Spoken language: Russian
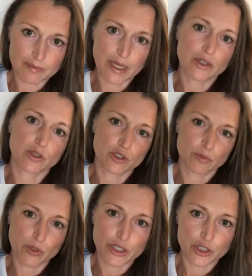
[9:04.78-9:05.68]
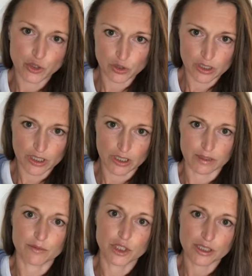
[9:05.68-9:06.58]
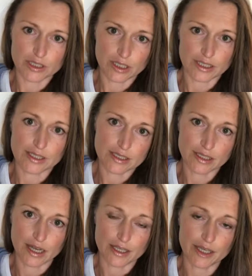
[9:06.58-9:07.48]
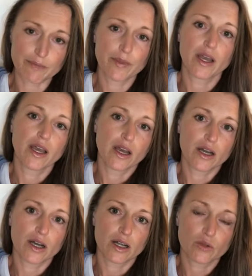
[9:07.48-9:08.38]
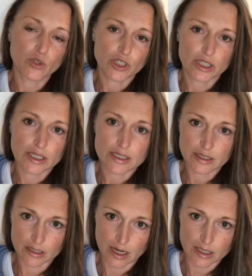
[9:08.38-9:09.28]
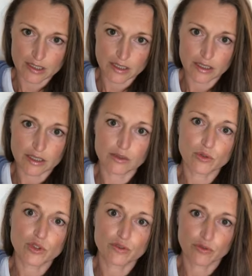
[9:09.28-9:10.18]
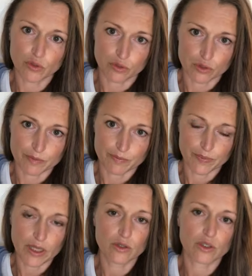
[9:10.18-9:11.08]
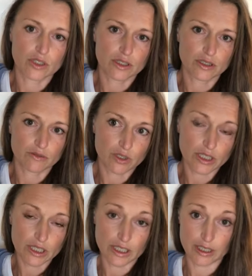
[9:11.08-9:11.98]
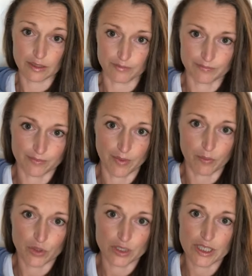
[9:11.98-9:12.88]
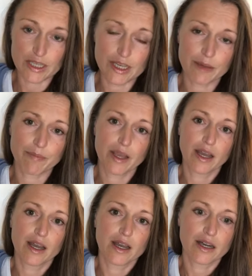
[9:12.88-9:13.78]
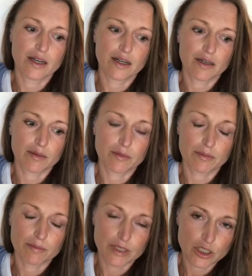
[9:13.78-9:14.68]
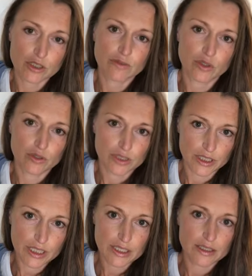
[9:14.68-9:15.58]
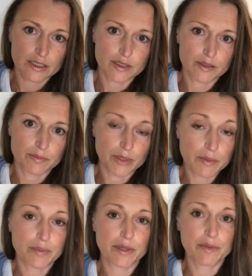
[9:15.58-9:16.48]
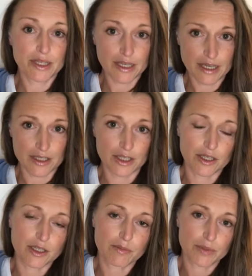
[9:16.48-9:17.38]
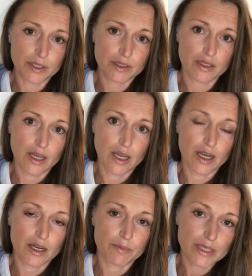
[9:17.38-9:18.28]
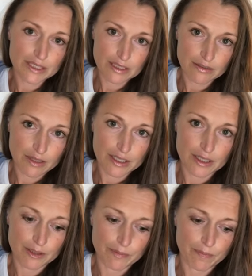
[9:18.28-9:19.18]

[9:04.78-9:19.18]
да, то есть более четкое, чистое сознание, а, лучше концентрация, лучше фокус, да, то есть э, вот такие наблюдения а, большинство людей э, при применении и при э, практиковании